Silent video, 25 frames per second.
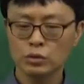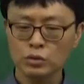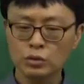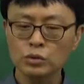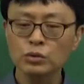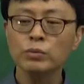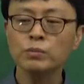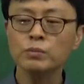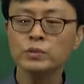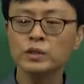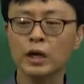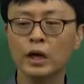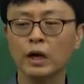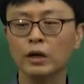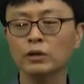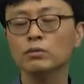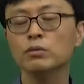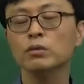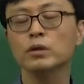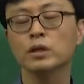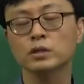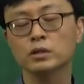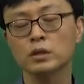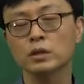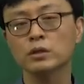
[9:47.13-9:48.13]
좀
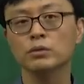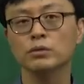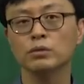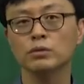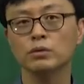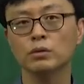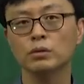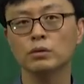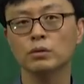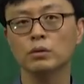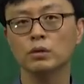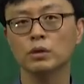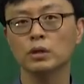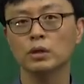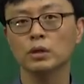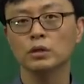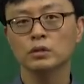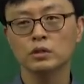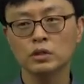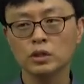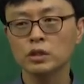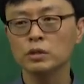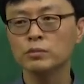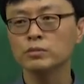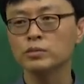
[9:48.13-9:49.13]
작아도 괜찮고
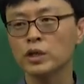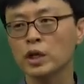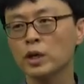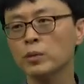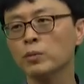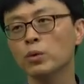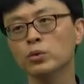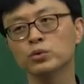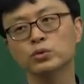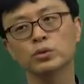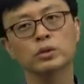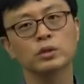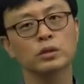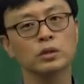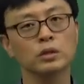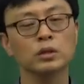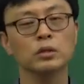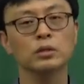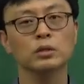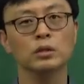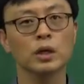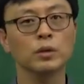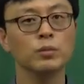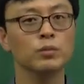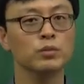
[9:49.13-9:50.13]
지금 제 목소리 크기는
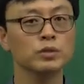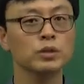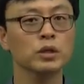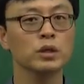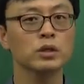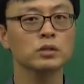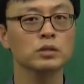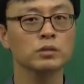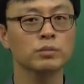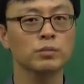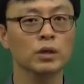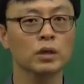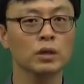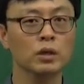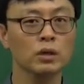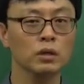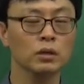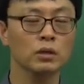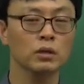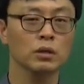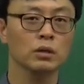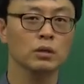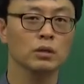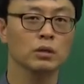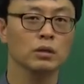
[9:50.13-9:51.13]
크게 문제겠습니까
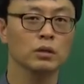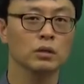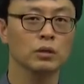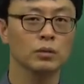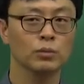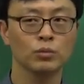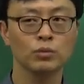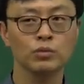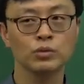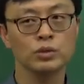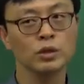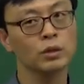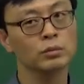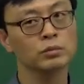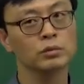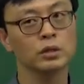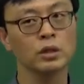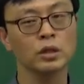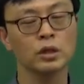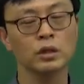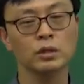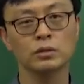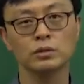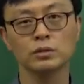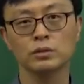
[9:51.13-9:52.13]
문제가
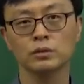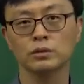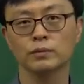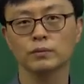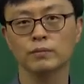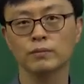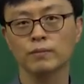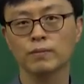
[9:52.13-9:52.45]
없다니까요